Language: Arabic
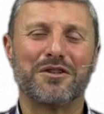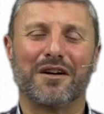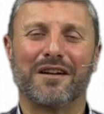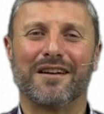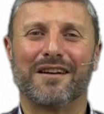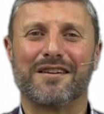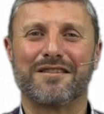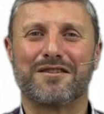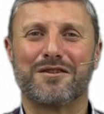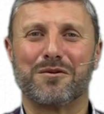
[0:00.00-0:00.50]
شاء
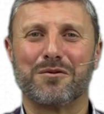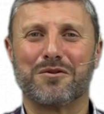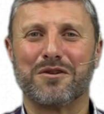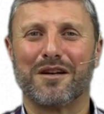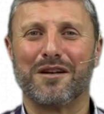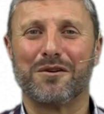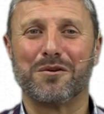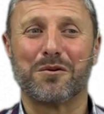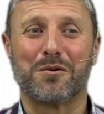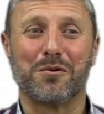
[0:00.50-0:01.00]
الله عز
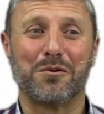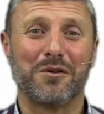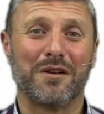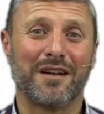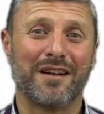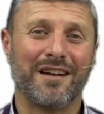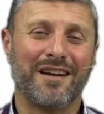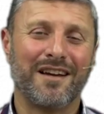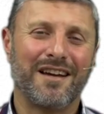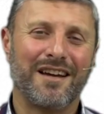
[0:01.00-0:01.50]
وجل
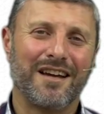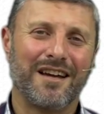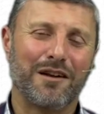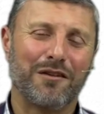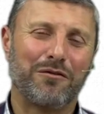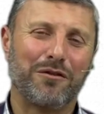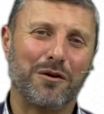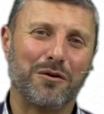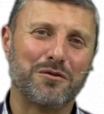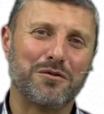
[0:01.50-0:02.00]
نكون
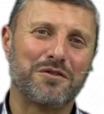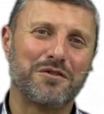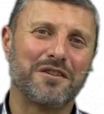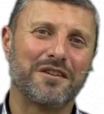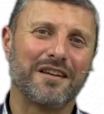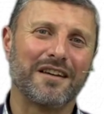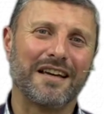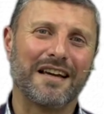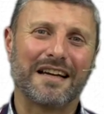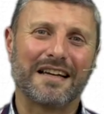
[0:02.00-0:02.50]
الفوز
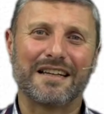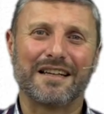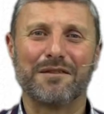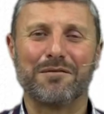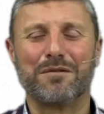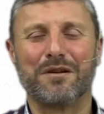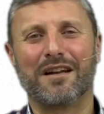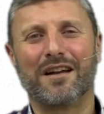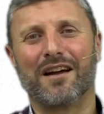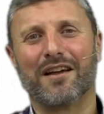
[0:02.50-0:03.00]
يعني
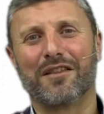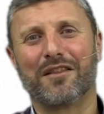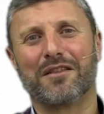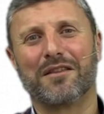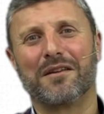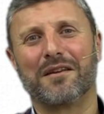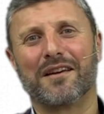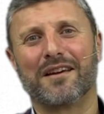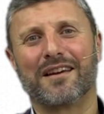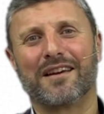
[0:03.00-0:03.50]
من حظ
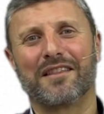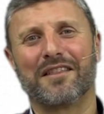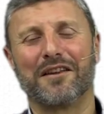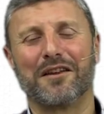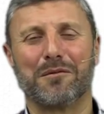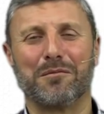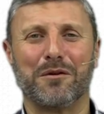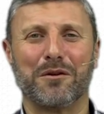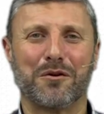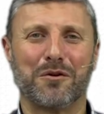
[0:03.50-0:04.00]

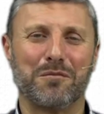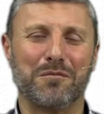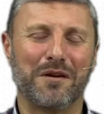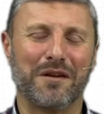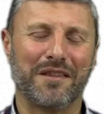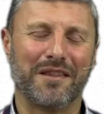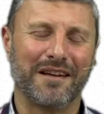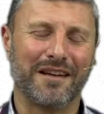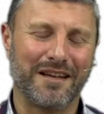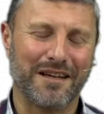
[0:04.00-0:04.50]
كثير منكم
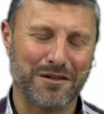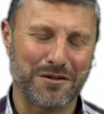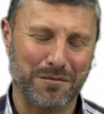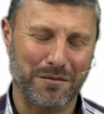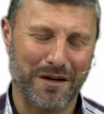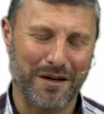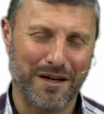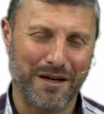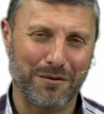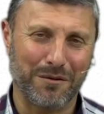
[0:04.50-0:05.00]
باذن الله
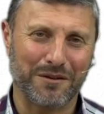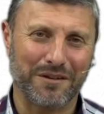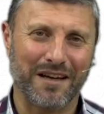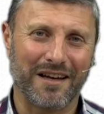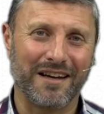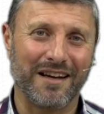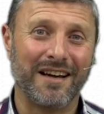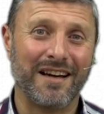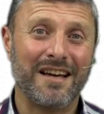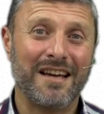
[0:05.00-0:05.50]
سبحانه
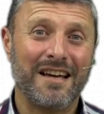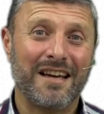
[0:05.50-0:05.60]
وتعالى